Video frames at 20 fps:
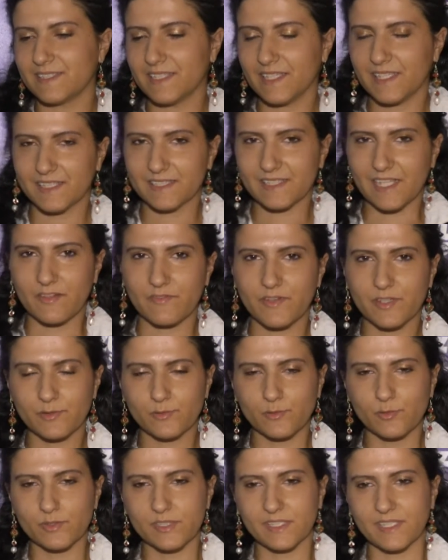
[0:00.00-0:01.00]
Sì, salve a
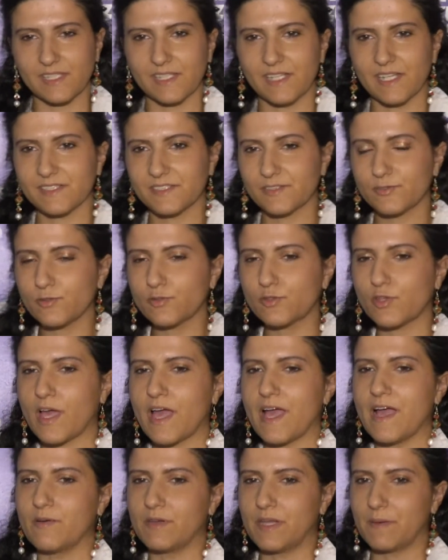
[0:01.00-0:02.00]
tutti. Innanzitutto
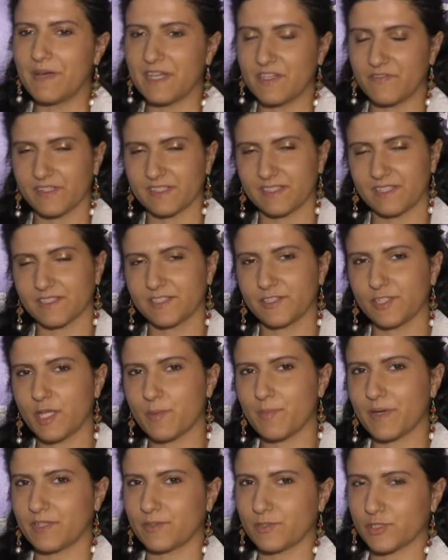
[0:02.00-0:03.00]
è una
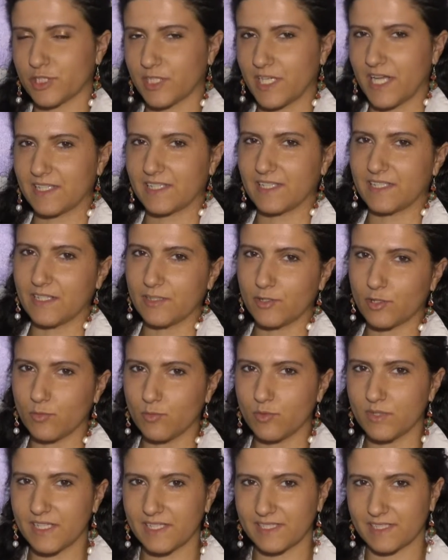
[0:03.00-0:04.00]
manifestazione patrocinata dal
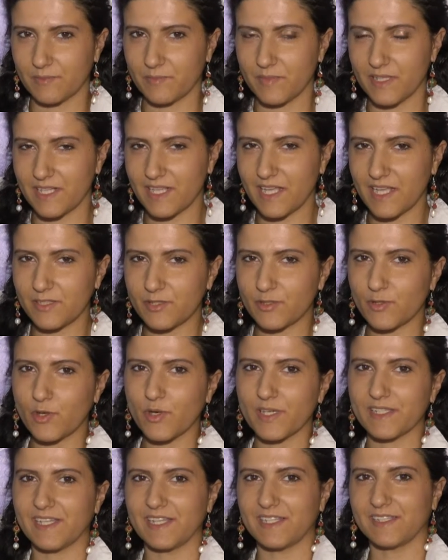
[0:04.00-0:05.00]
Comune di San
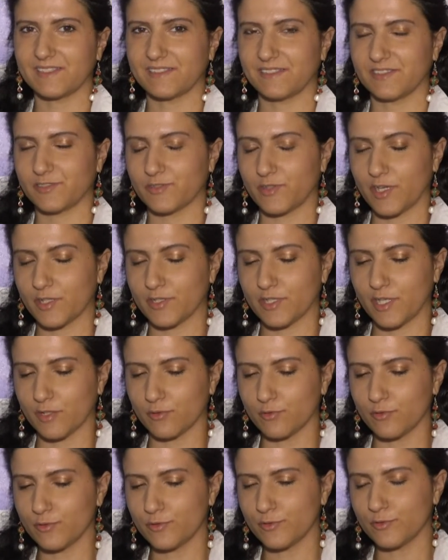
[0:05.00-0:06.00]
Benedetto e dall'assessorato alla
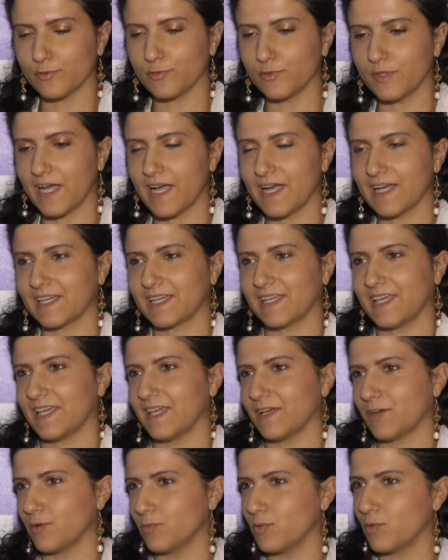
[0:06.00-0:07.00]
cultura
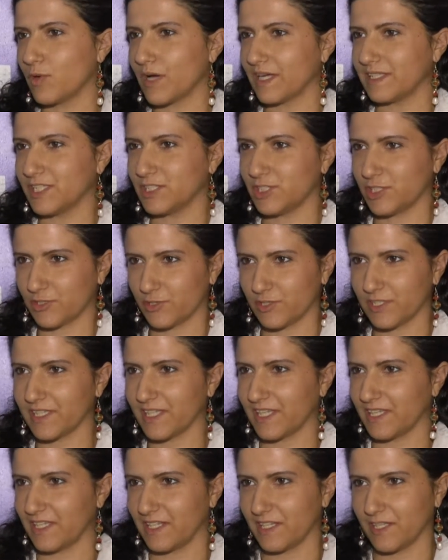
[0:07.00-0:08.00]
che comunque ha deciso di
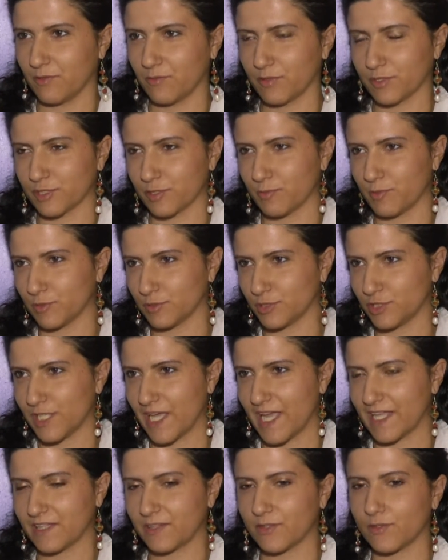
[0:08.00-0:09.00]
credere in questo
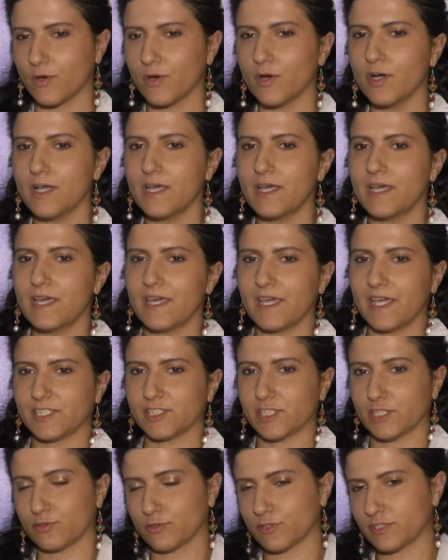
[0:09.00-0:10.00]
progetto e
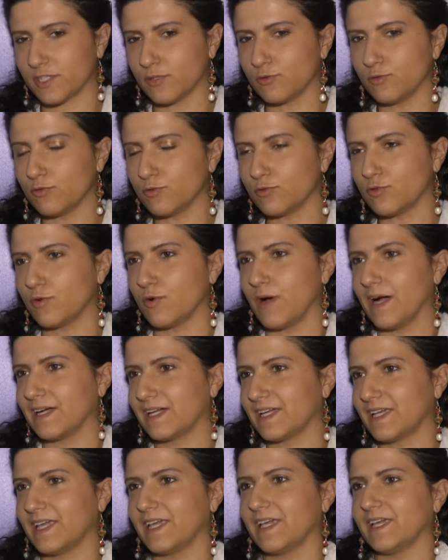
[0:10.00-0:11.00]
ci ha sostenuto
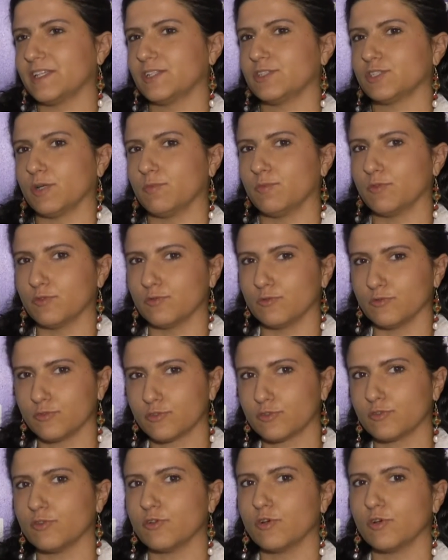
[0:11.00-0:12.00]
anche, diciamo, non
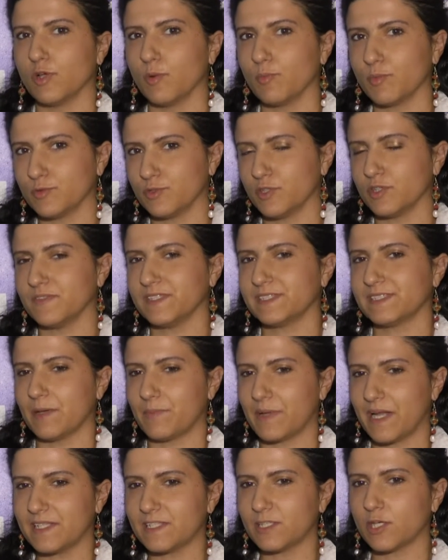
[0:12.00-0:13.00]
solo da un punto di
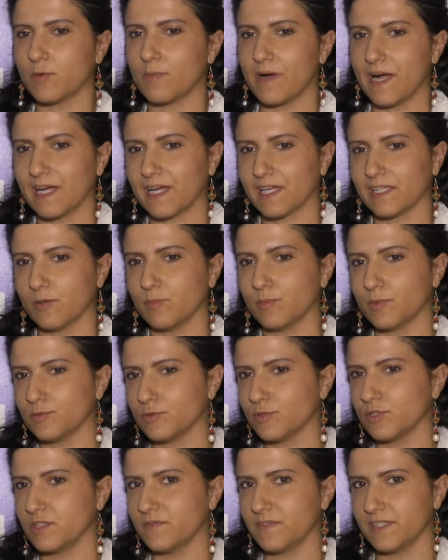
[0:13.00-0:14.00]
vista pratico, ma anche da un
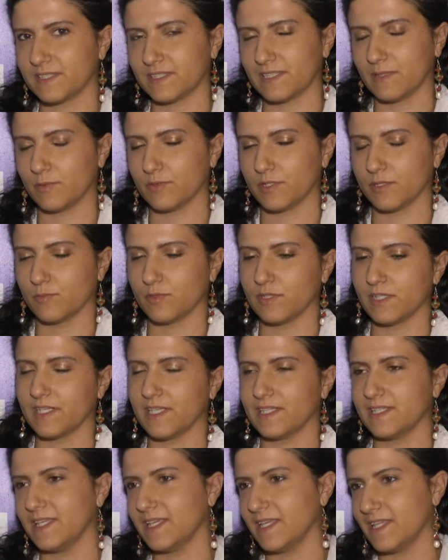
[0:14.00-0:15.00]
punto di vista, potremmo
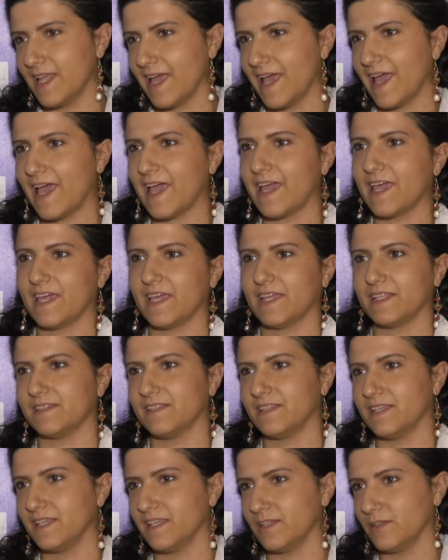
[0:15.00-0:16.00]
dire, di idee e
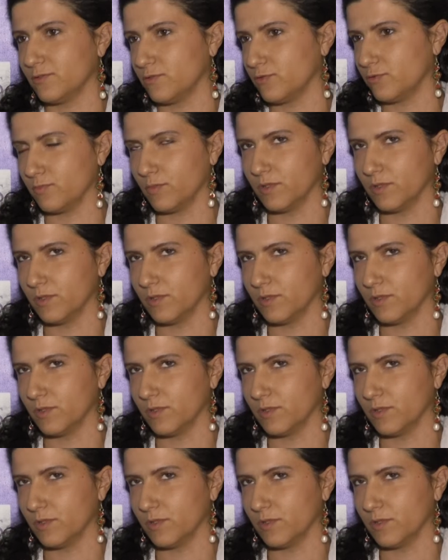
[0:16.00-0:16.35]
di...